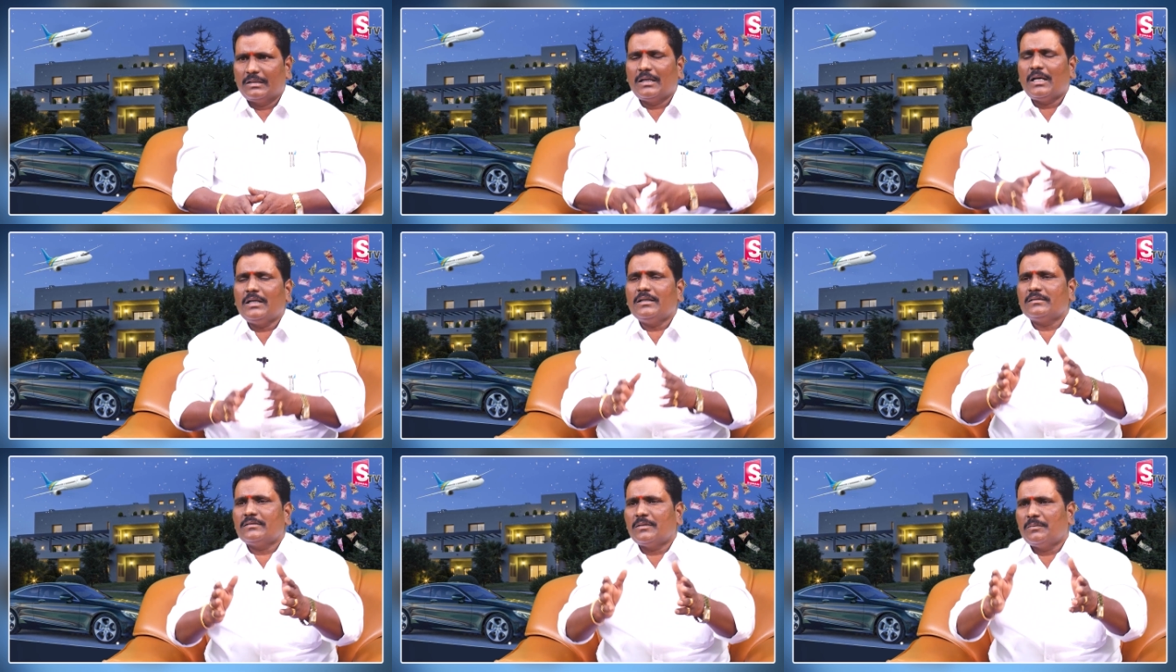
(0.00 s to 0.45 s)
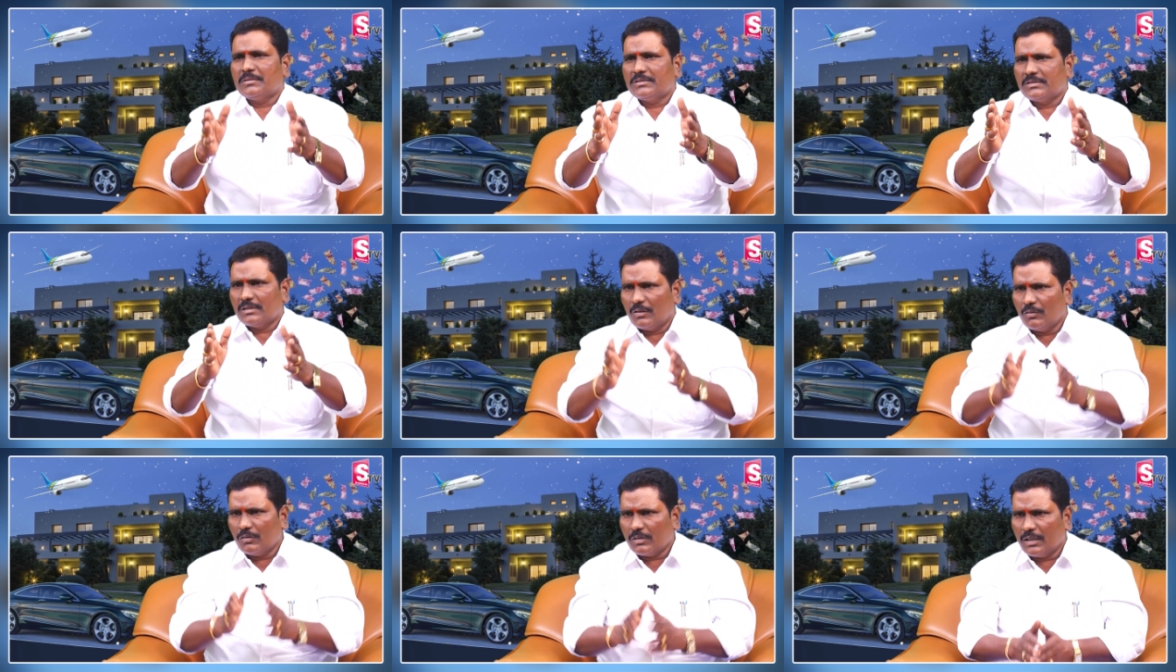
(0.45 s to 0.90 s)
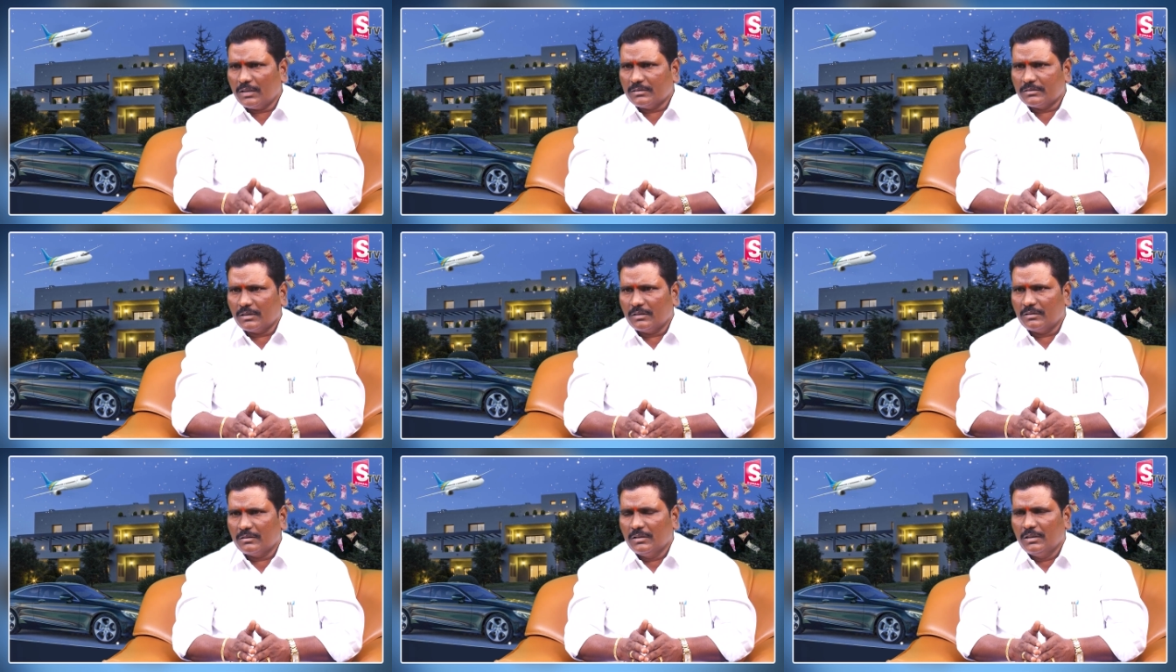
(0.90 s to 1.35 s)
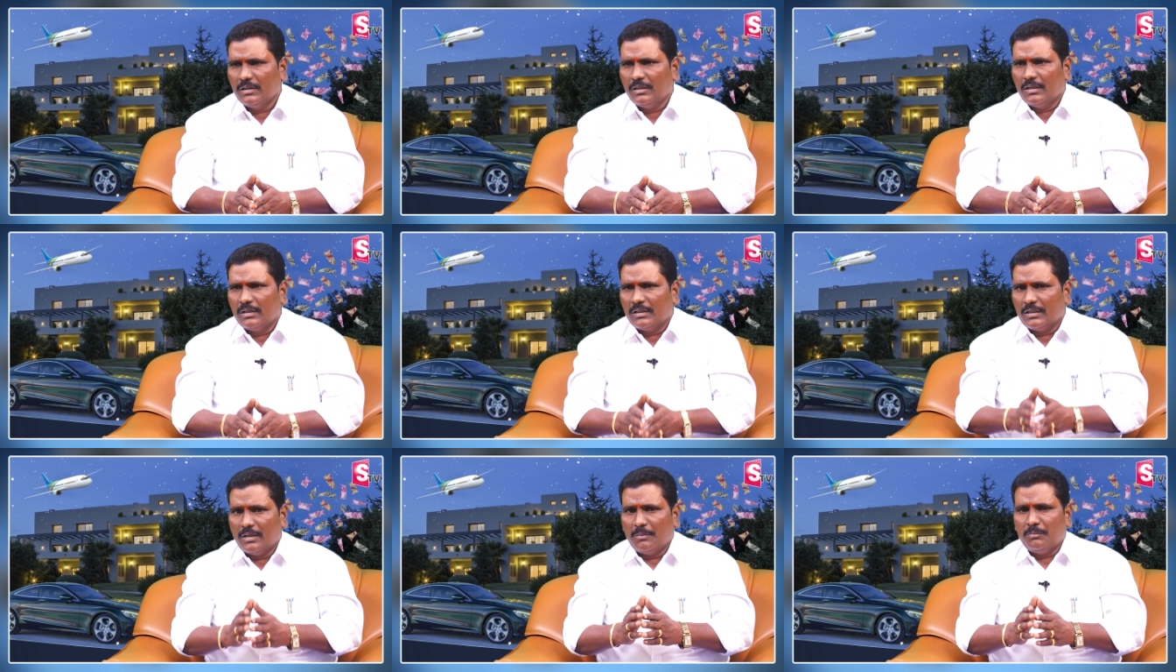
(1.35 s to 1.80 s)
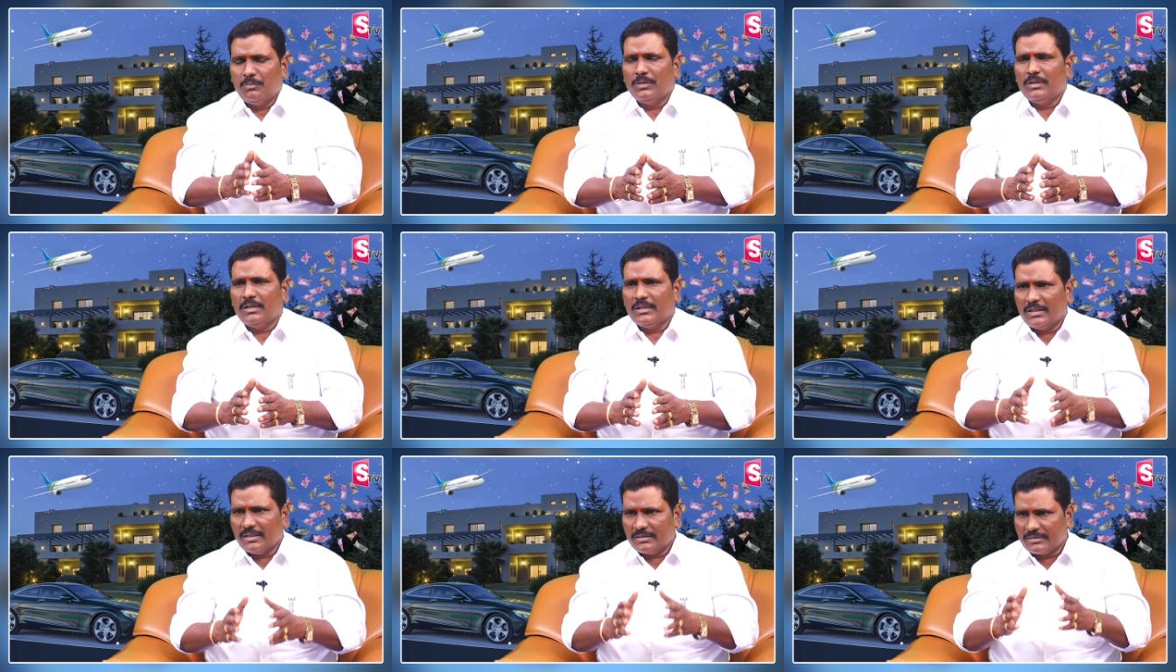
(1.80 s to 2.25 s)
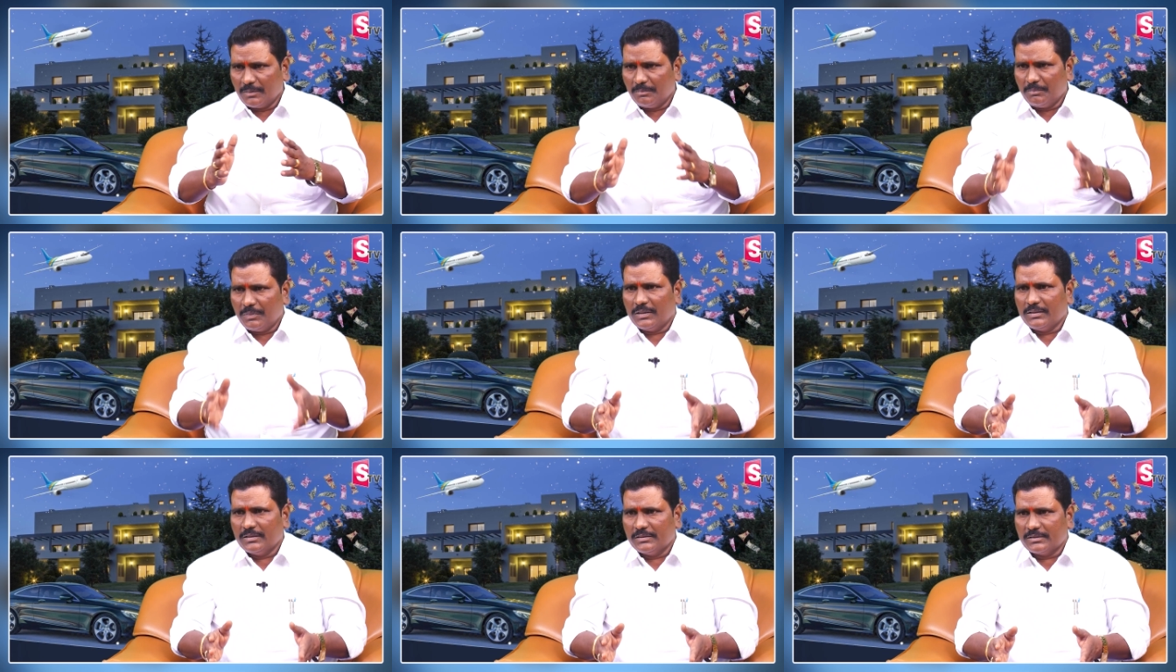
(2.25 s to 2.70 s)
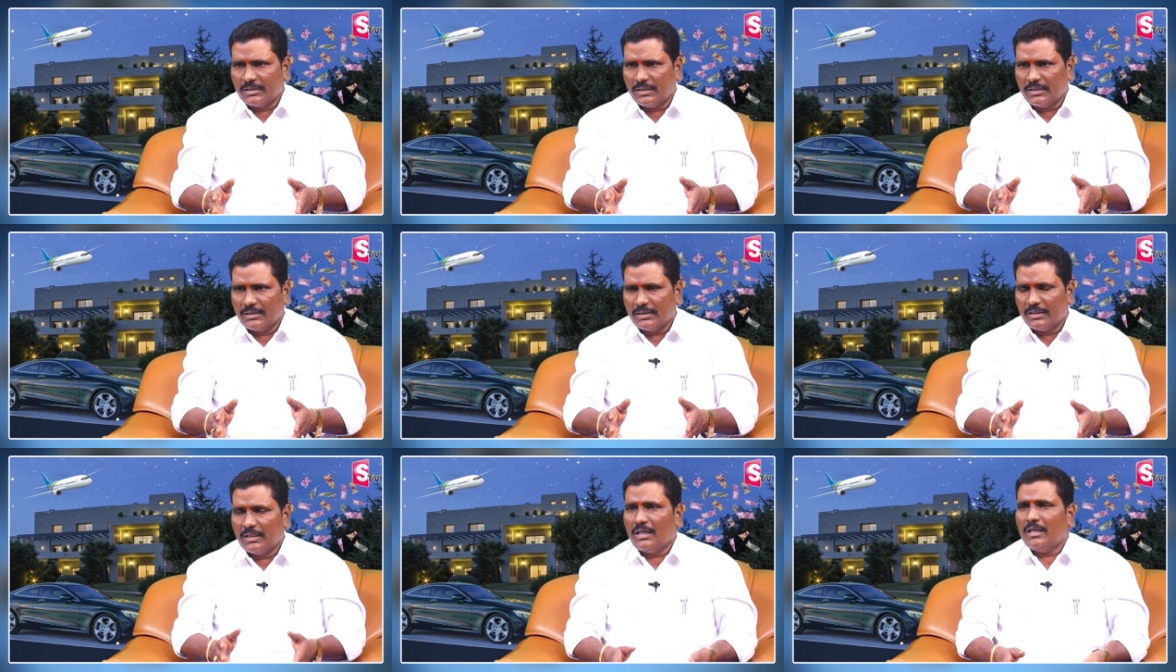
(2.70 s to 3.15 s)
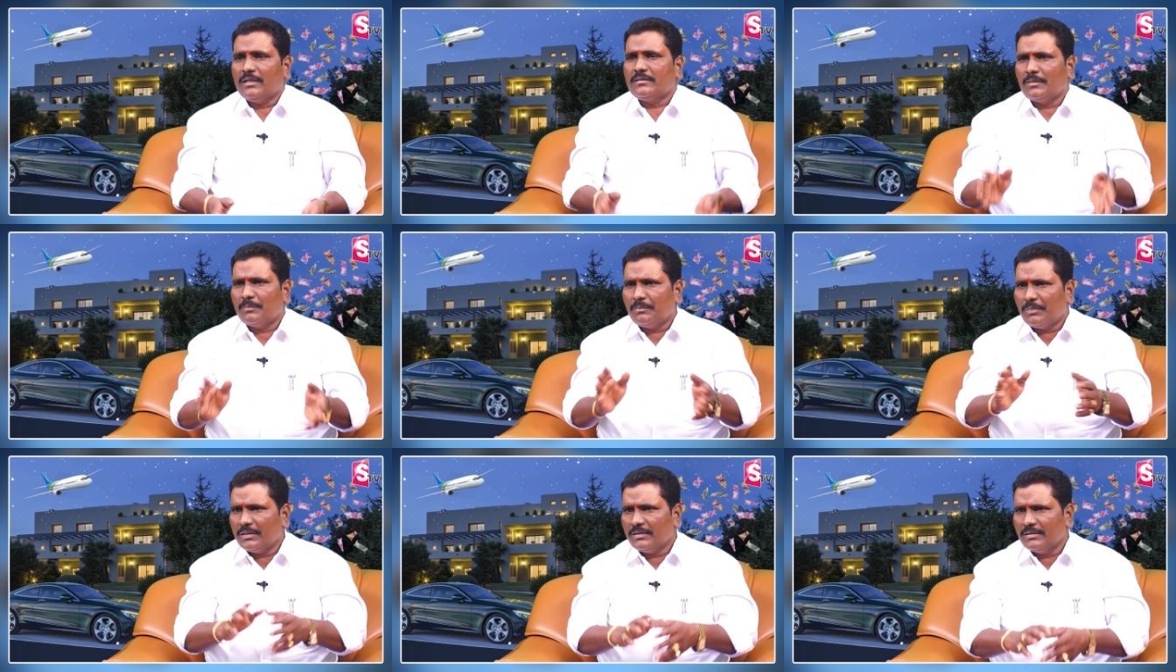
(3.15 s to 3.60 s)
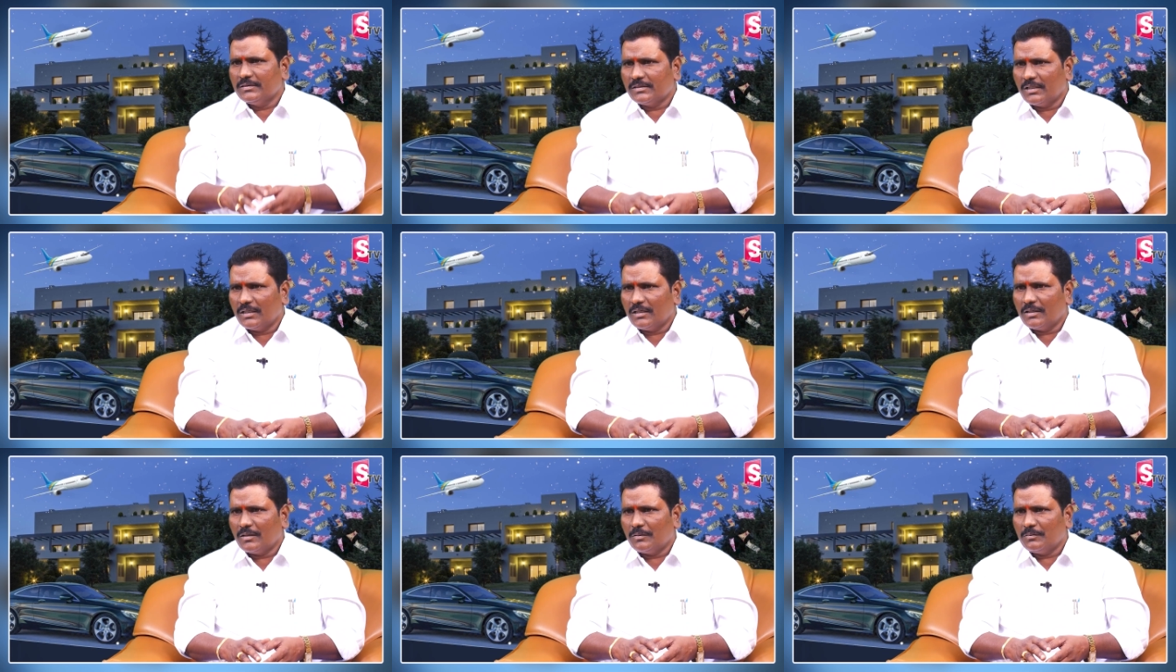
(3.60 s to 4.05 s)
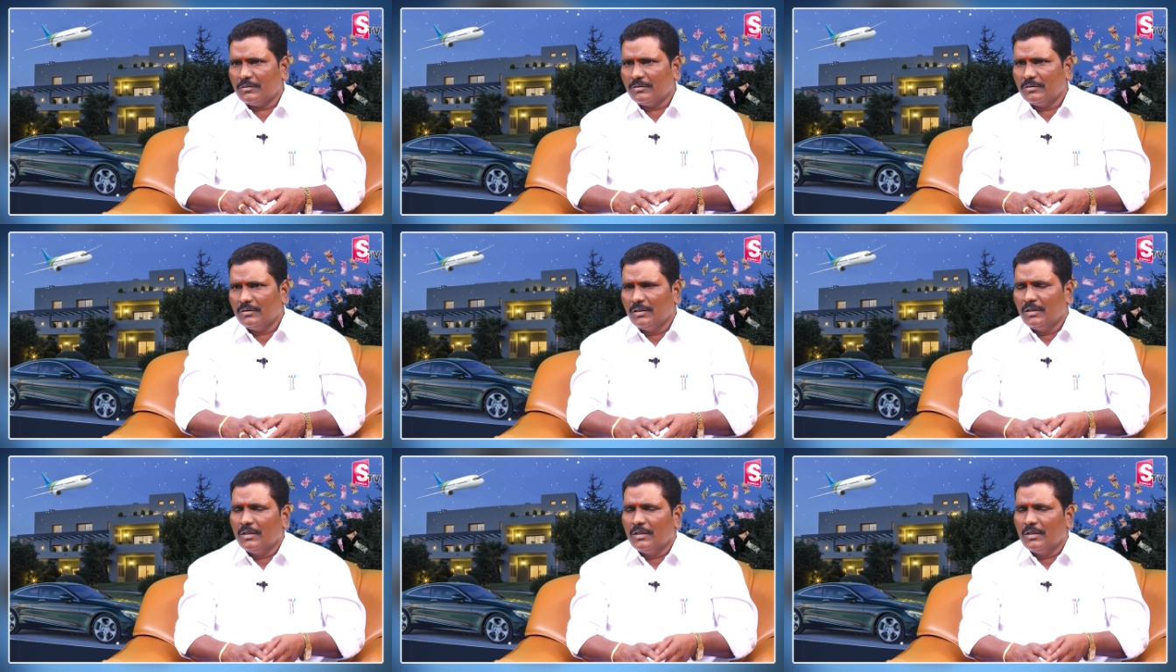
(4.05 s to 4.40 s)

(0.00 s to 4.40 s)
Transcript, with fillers: నానికి సంబంధించిన అవకాశాలు డబ్బునే నేను సంపాదించాలి ఎలా సంపాదించాలన్నాము